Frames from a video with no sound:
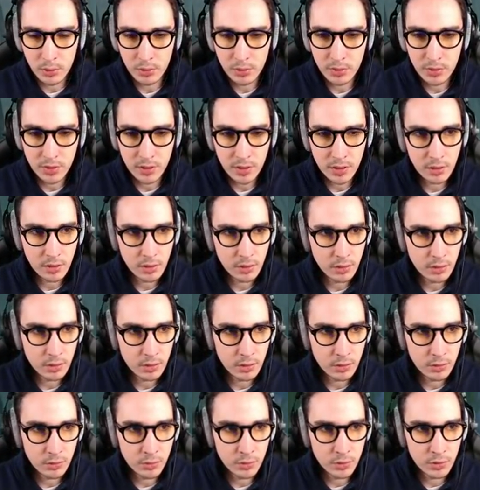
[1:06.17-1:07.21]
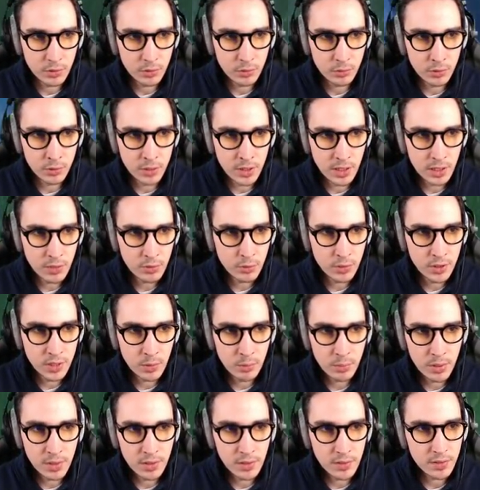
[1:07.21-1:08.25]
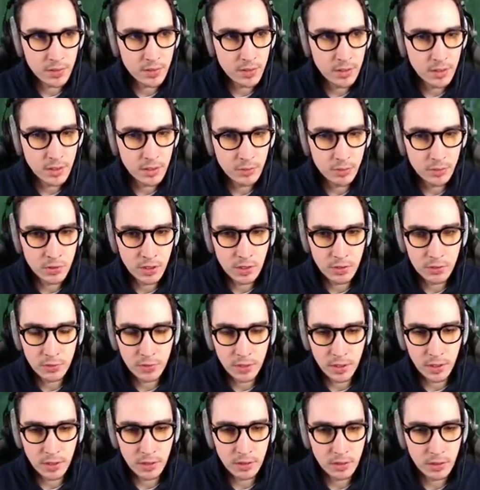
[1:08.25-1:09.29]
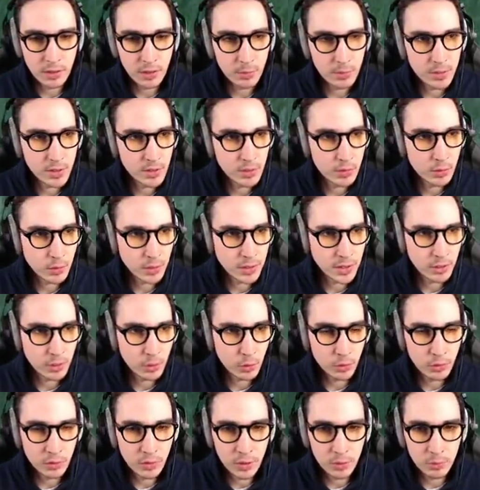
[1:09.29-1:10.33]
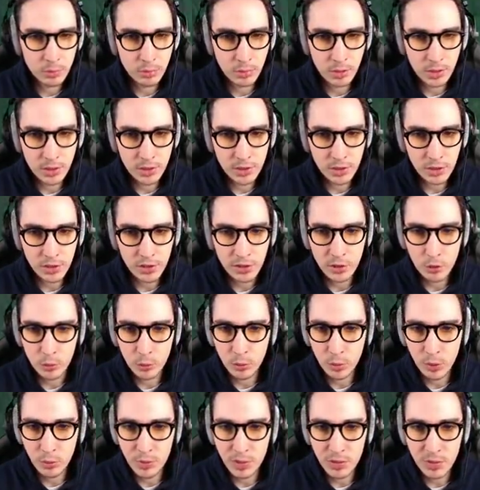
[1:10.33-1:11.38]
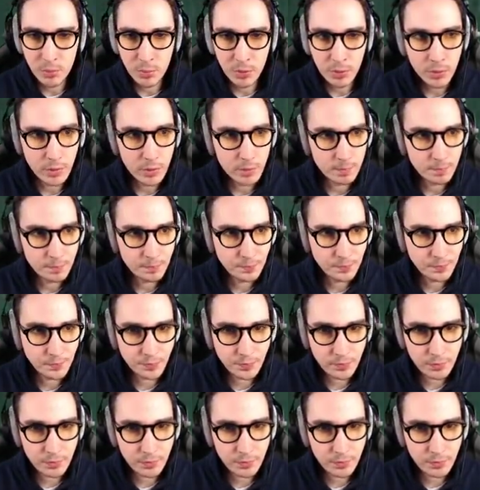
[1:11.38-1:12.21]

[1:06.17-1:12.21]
donc euh, c'est vous, allez vous taper ici et vous allez faire un, un petit 180 pour aller chercher le premier spot